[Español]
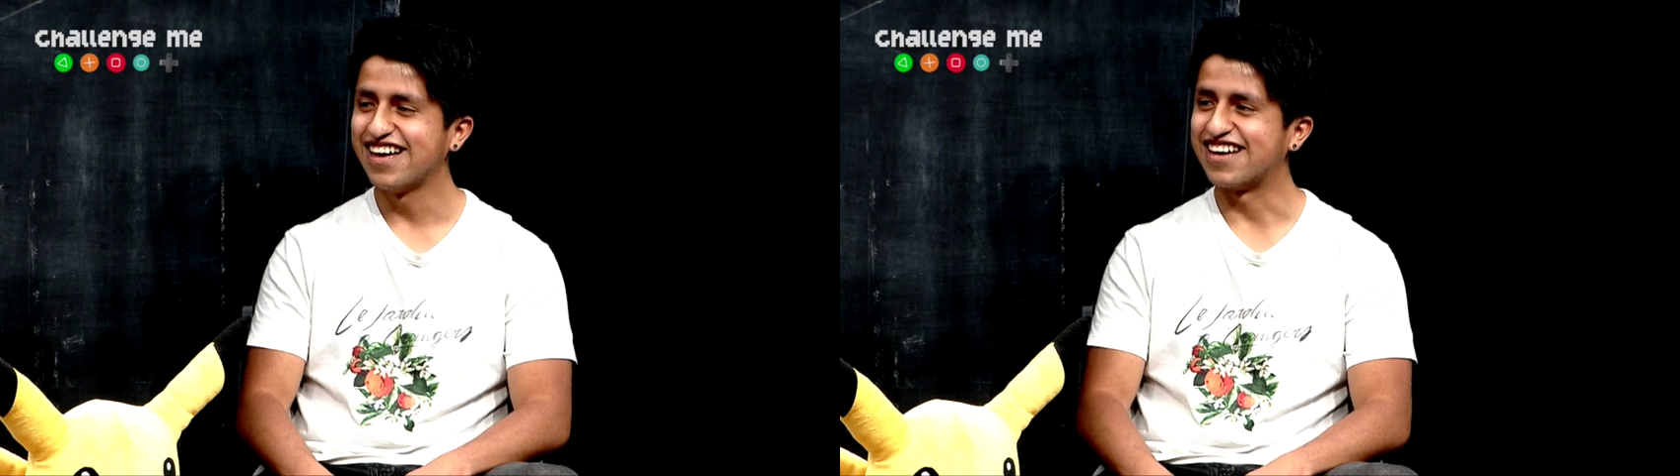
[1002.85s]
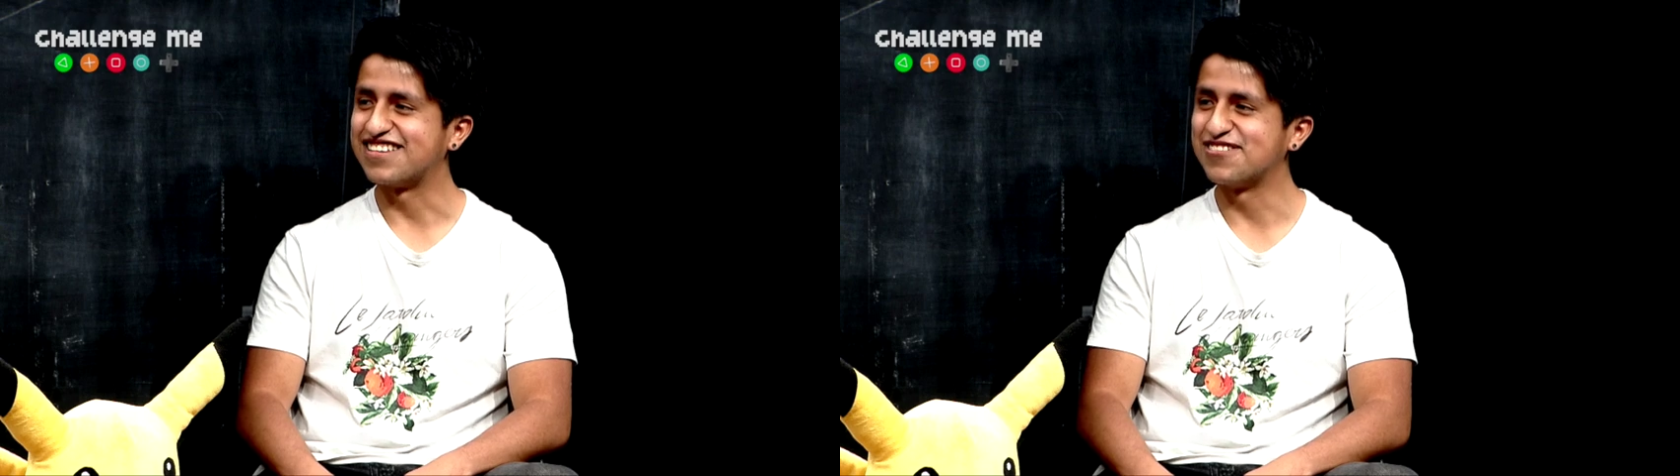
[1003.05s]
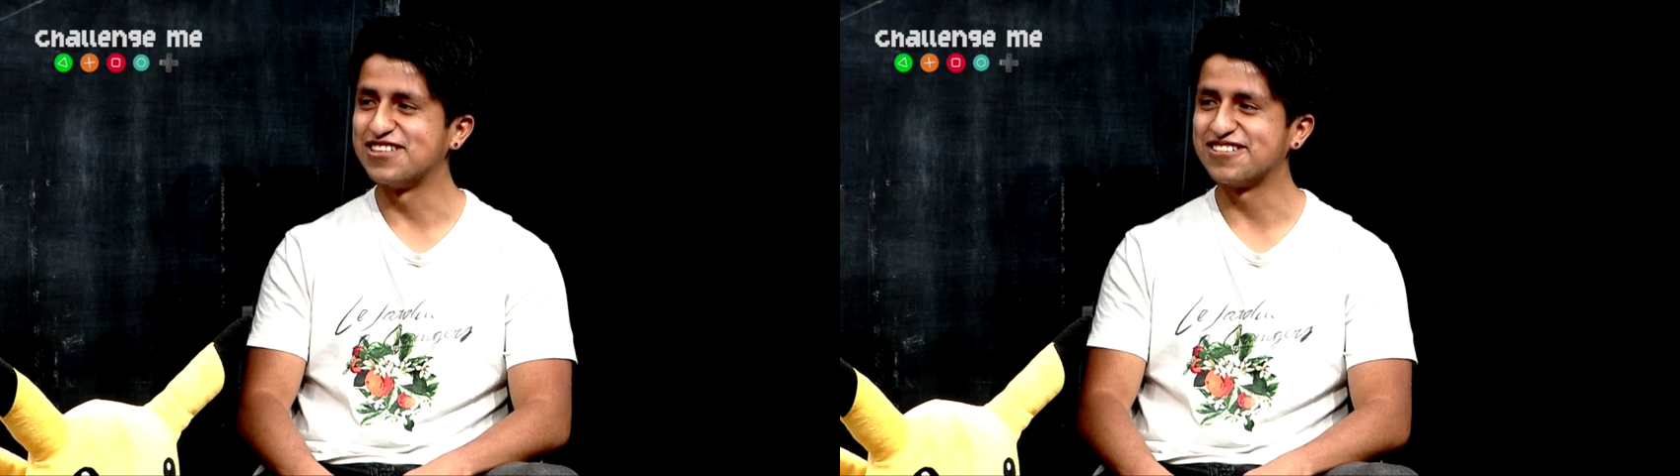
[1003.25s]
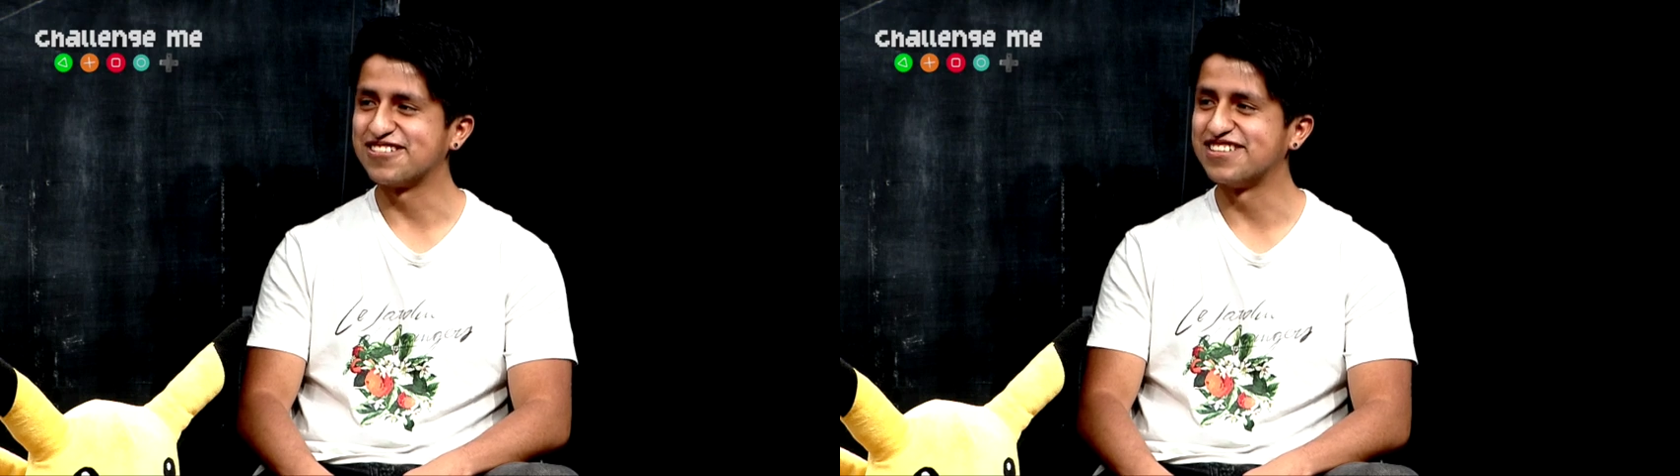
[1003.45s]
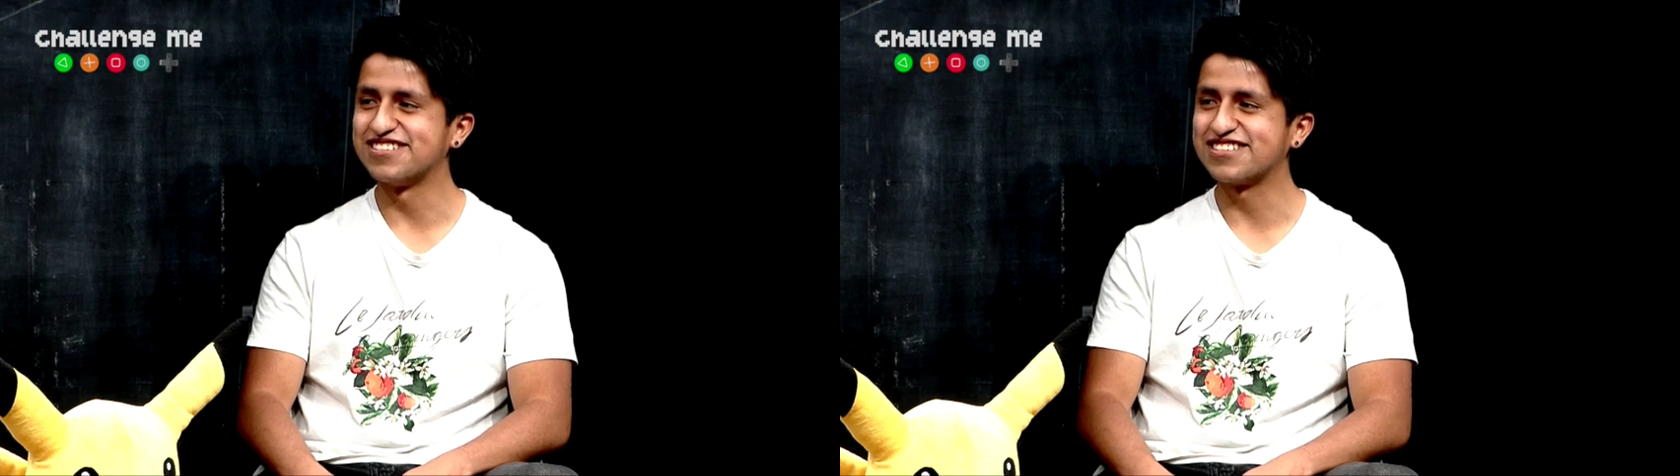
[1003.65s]
hacer
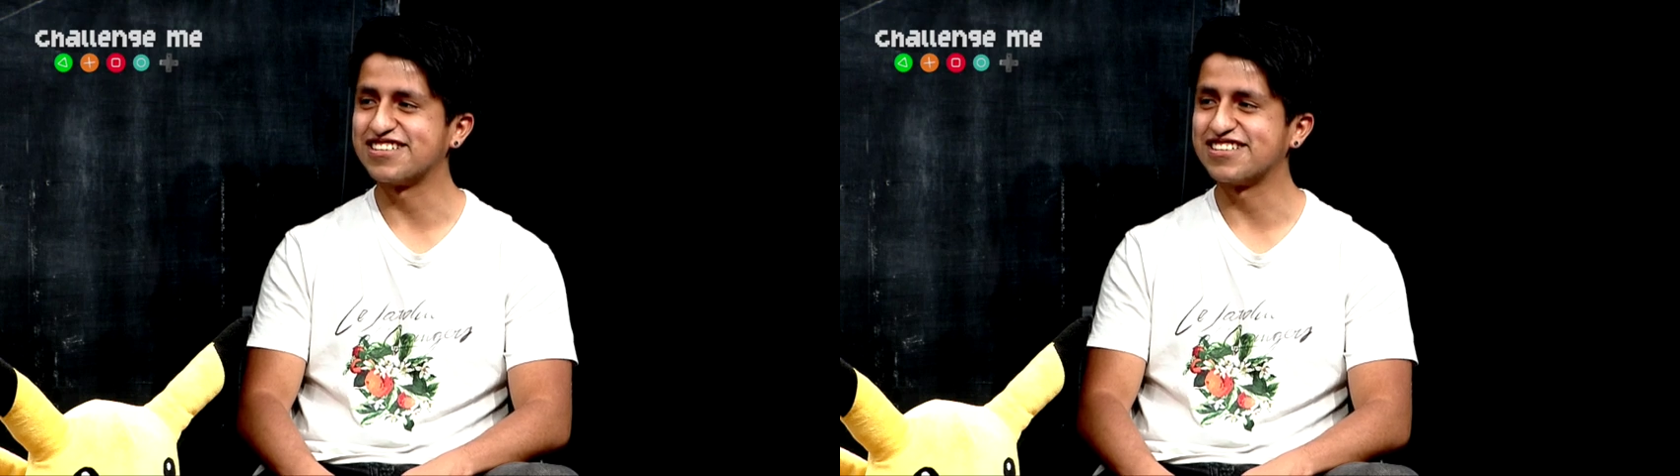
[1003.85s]
misiones.